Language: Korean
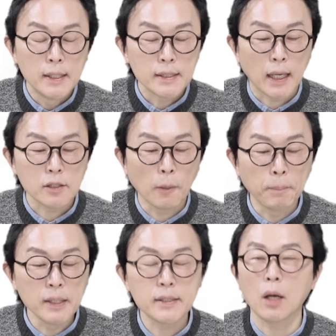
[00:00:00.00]
자, 첫
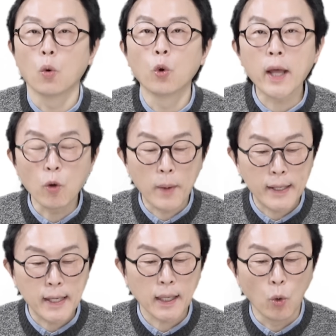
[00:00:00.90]
번째, 올해로
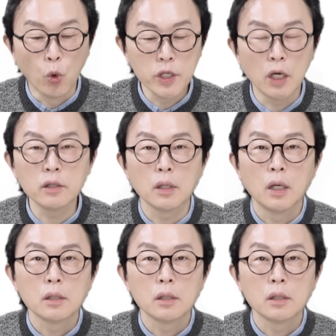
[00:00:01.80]
만약에 오 년